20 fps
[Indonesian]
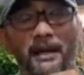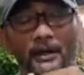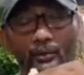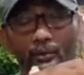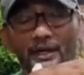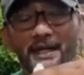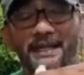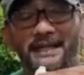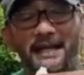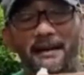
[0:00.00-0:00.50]

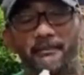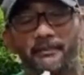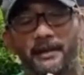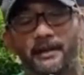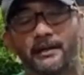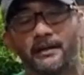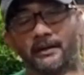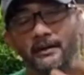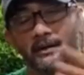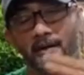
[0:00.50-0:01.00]
madu hitam
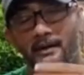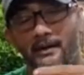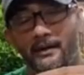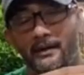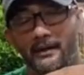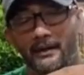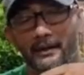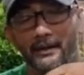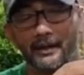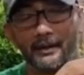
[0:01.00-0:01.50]
ya.
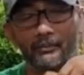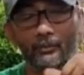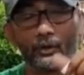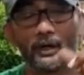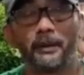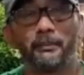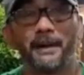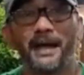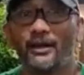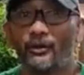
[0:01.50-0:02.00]
Ya
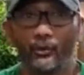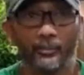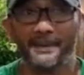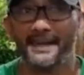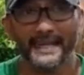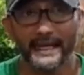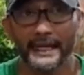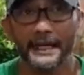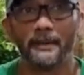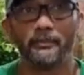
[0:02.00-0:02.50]
bukan madu
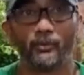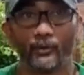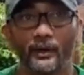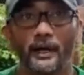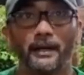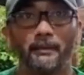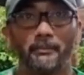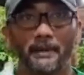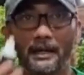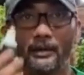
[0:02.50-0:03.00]
bini,
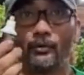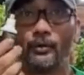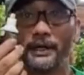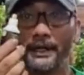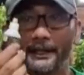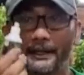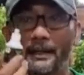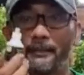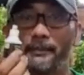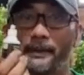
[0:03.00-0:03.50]
bukan madu
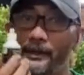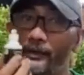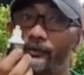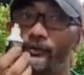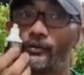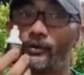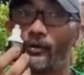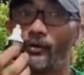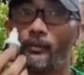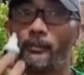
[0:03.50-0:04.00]
hitam.
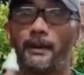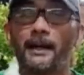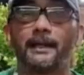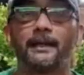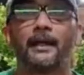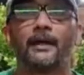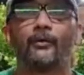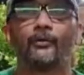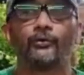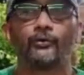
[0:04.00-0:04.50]
Ini untuk
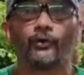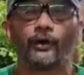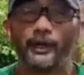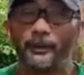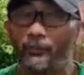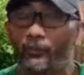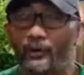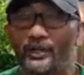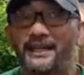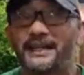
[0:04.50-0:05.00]
obat dan untuk
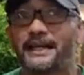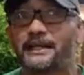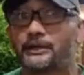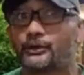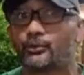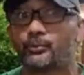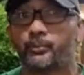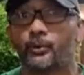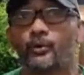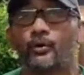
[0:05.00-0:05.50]

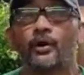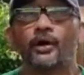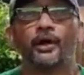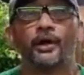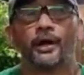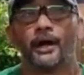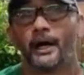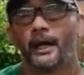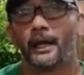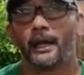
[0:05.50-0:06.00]
imunitas tubuh.
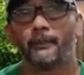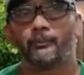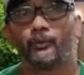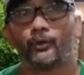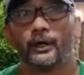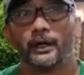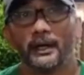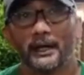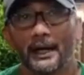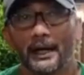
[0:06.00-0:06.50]

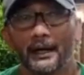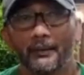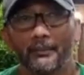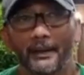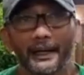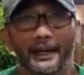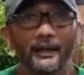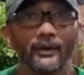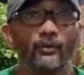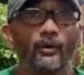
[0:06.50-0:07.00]
Alhamdulillah
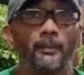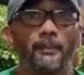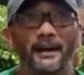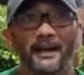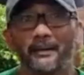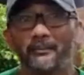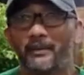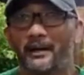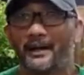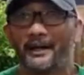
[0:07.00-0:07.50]
kemarin gue
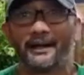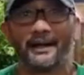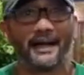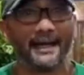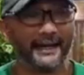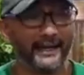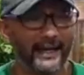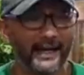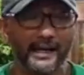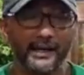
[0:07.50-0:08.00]
badan-badan
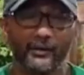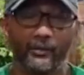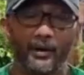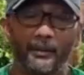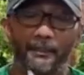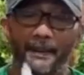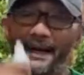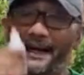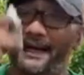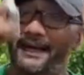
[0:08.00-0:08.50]
gak enak.
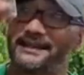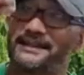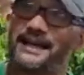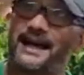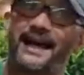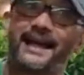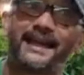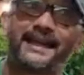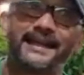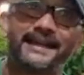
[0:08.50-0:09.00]
Gue pakai
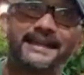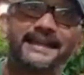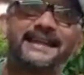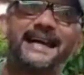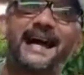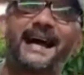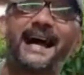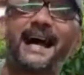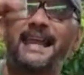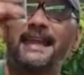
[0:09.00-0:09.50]
sehari
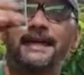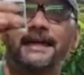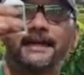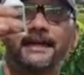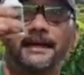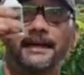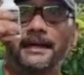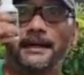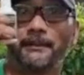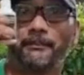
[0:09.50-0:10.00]
tiga
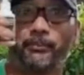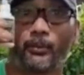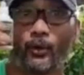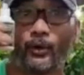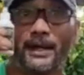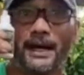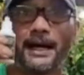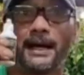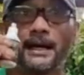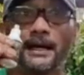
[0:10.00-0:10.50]
kali nih
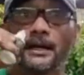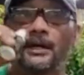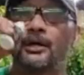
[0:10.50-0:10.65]
produk.